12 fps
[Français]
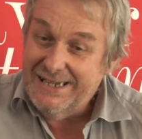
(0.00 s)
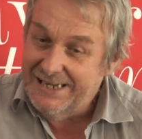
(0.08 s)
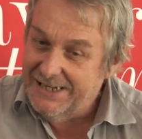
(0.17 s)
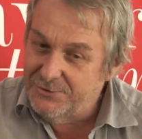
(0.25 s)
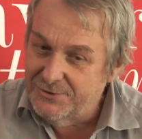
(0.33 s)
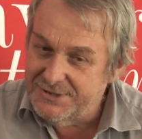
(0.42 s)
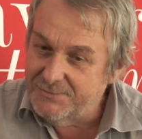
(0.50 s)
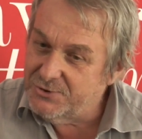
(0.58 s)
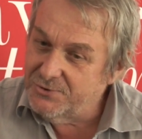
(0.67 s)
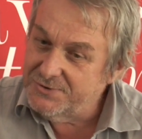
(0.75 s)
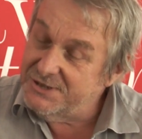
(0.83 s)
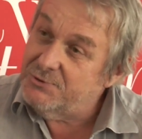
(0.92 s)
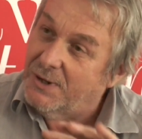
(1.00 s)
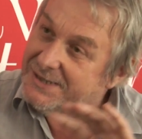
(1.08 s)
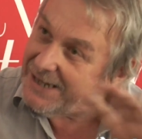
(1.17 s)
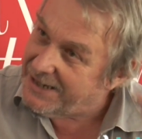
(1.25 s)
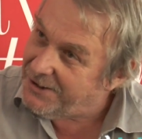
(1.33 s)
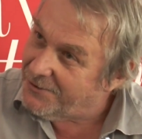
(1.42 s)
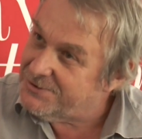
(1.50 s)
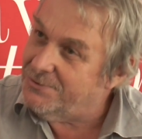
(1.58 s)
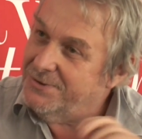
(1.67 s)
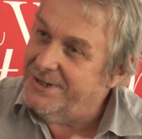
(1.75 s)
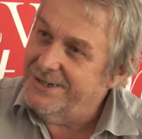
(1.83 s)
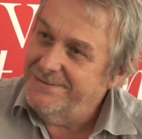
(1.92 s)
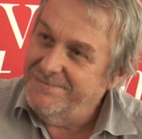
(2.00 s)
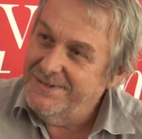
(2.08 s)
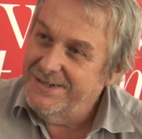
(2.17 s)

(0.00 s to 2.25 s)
Et la deuxième chose, ils ont un très grand résultat,